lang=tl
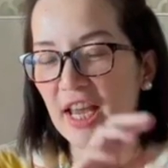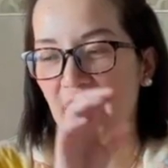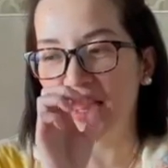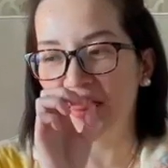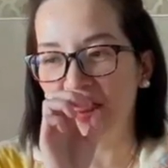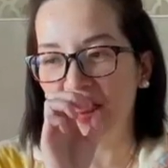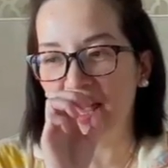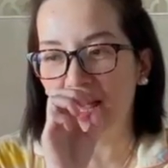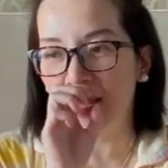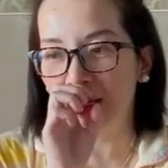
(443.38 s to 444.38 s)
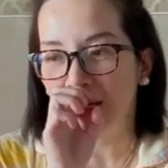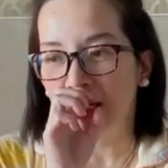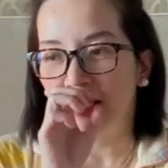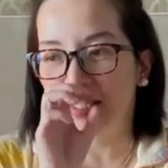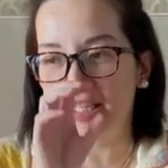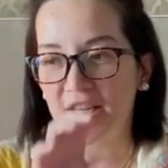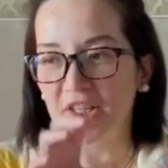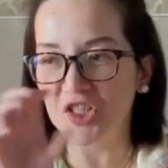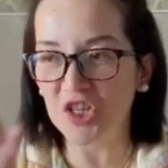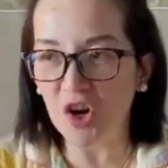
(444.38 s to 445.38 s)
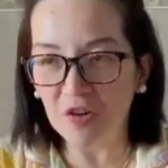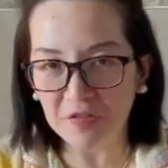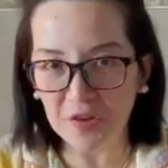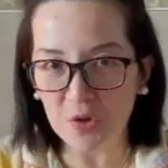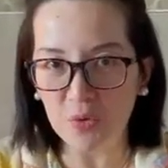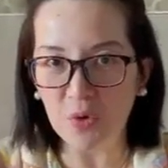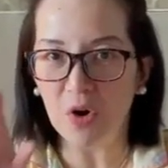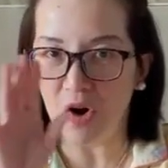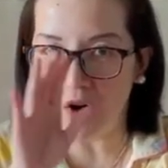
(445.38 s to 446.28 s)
and then 60 of you